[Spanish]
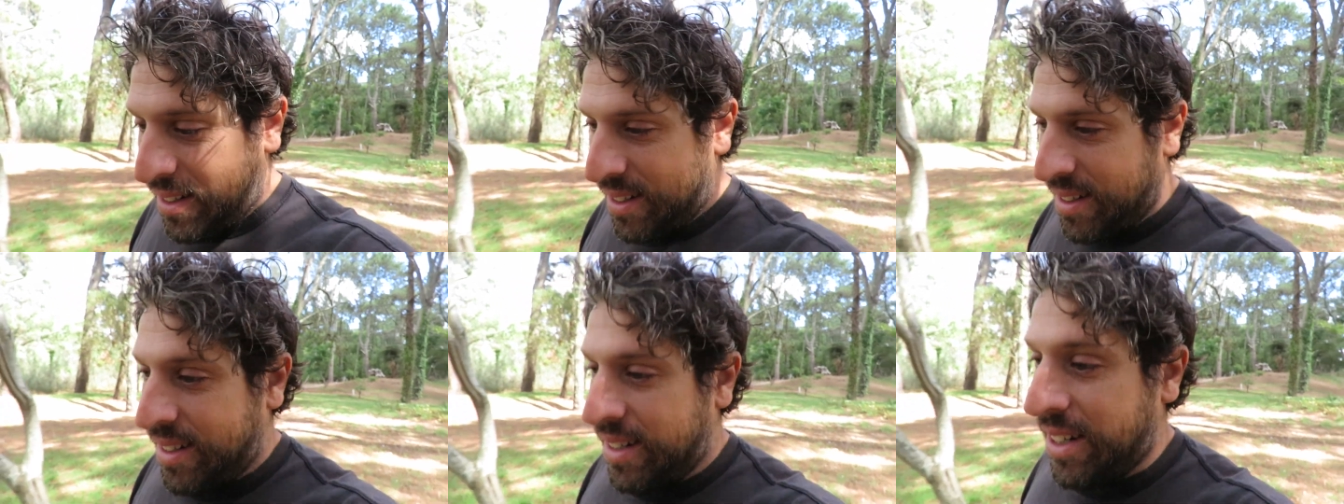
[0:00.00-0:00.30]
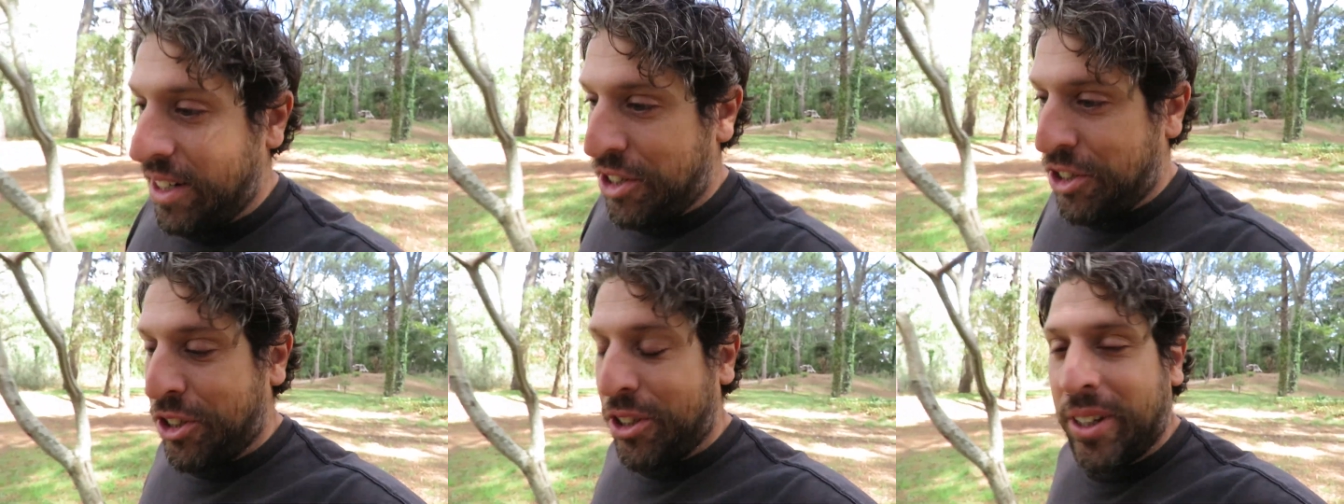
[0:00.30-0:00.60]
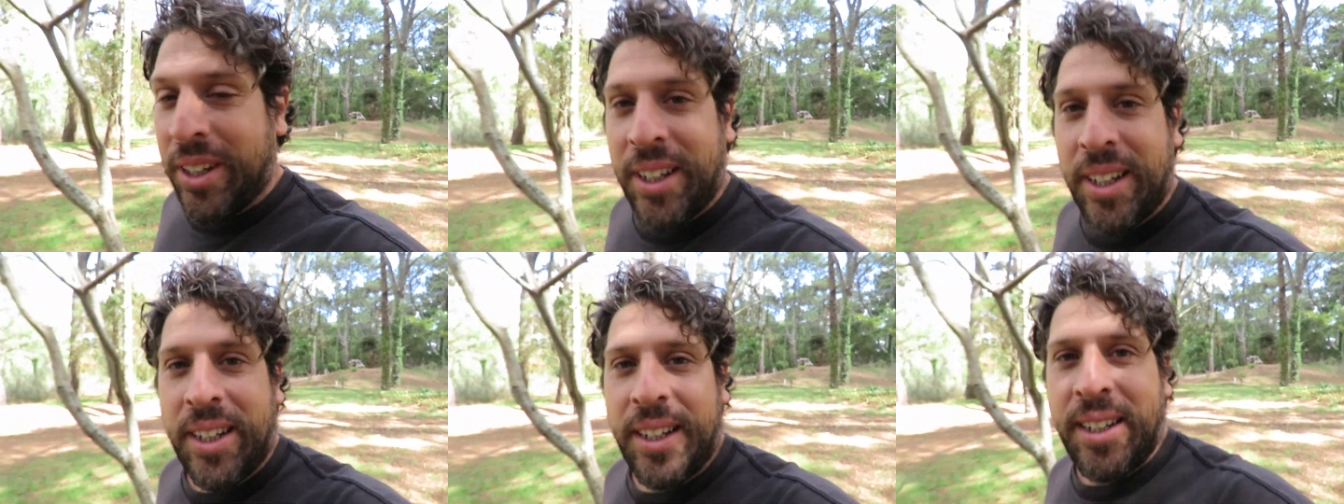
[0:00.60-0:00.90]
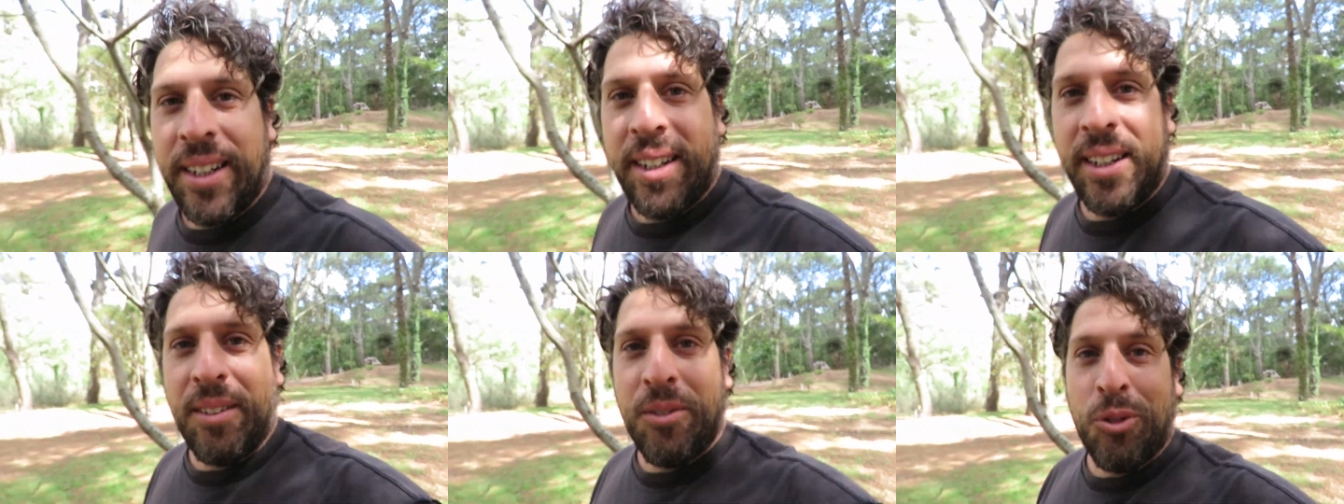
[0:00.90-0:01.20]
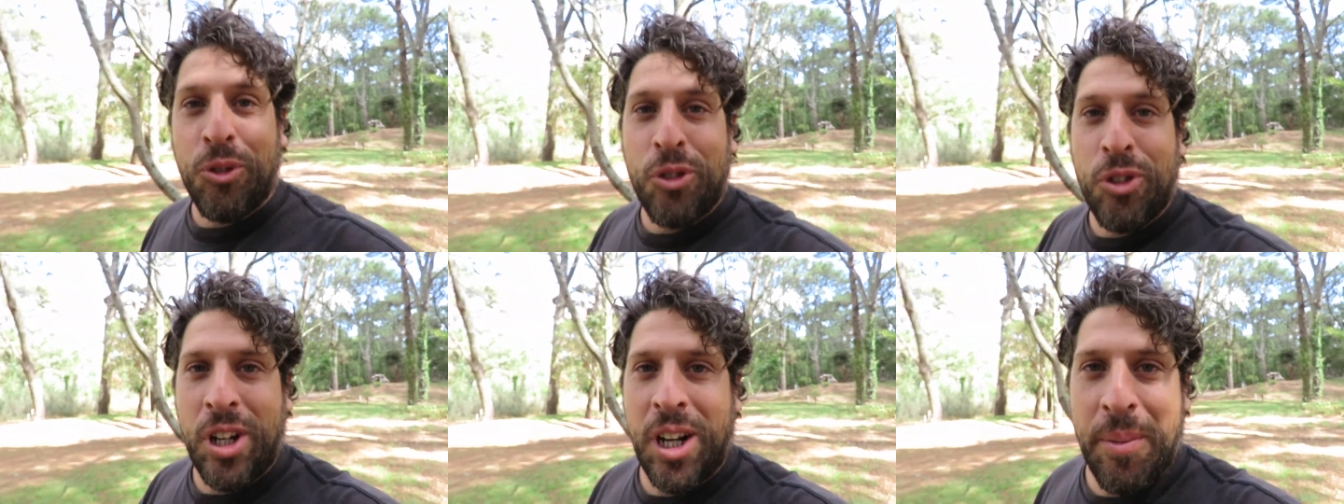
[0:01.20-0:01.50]
el hecho de que el
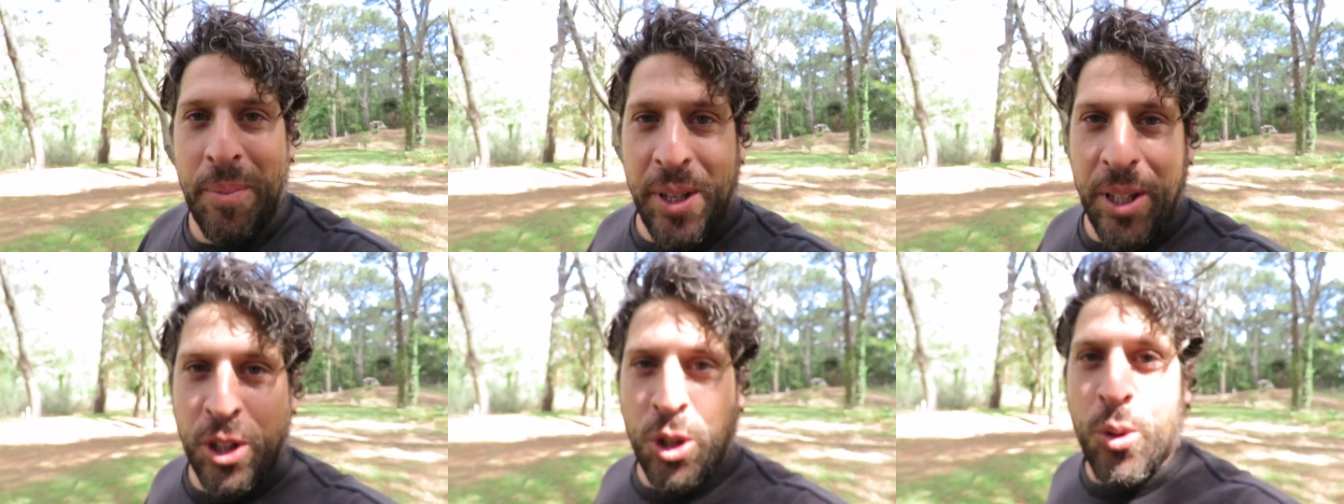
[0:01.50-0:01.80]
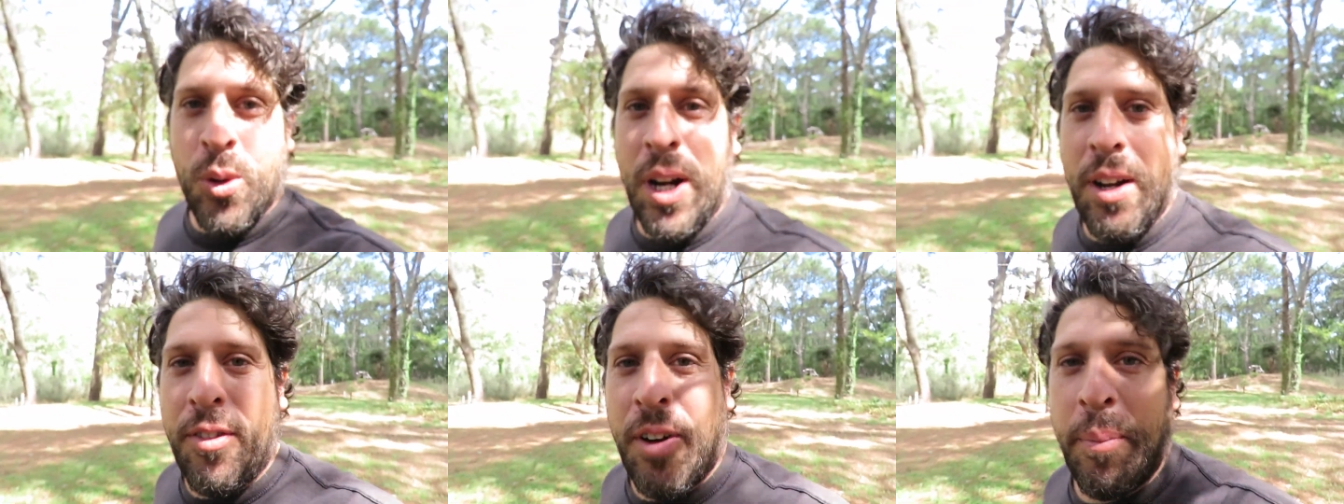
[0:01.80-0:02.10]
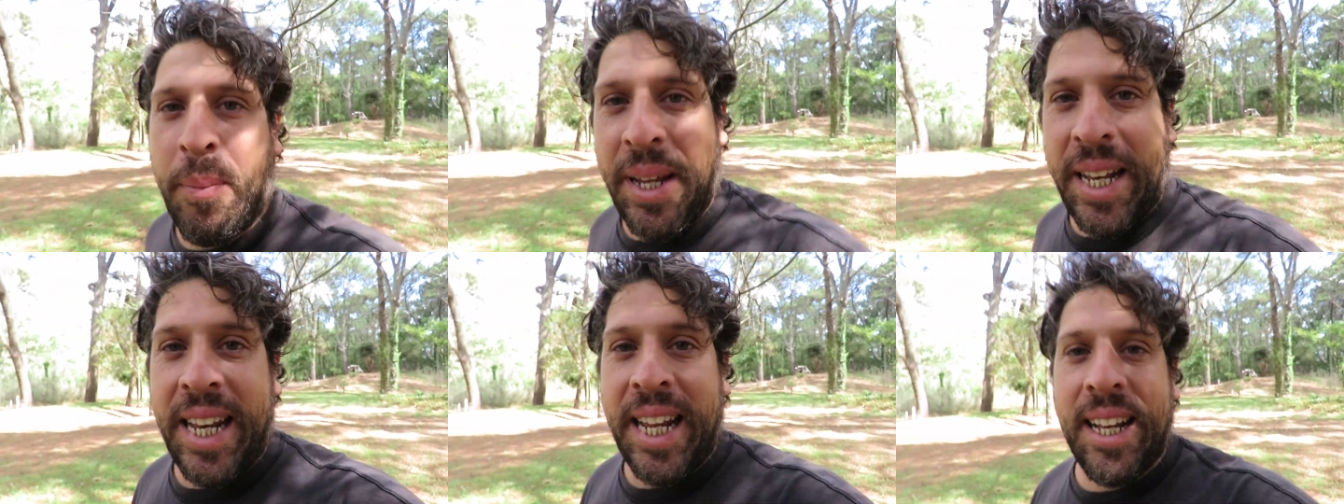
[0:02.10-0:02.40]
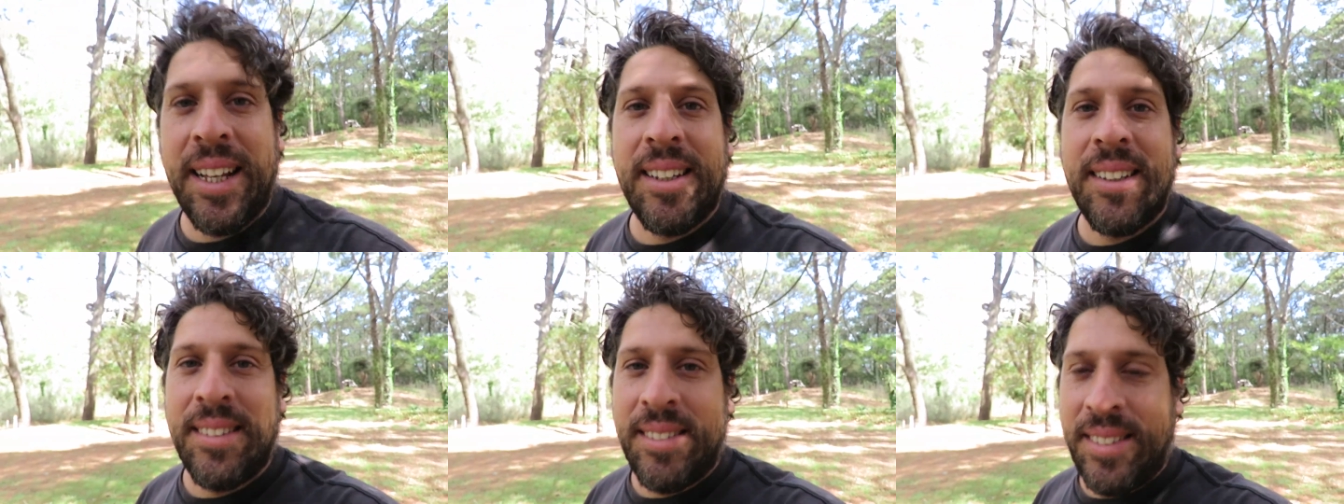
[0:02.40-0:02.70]
funcionamiento de una familia